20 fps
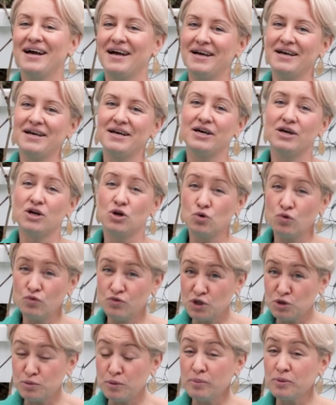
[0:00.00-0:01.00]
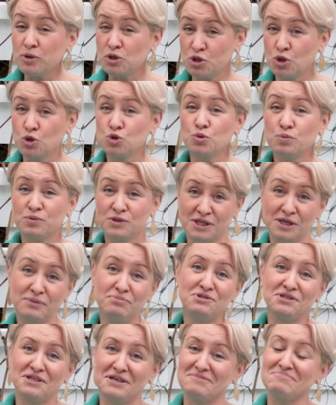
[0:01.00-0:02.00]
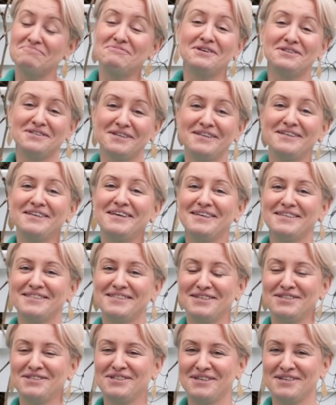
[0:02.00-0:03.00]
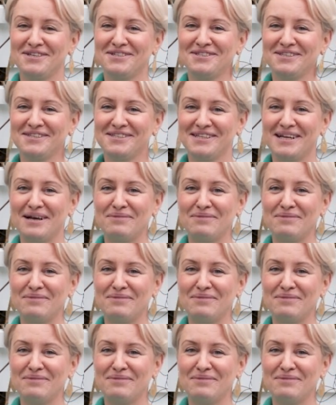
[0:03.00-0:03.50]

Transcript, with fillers: E, również poproszę o subskrypcję, jeżeli nie jesteście jeszcze z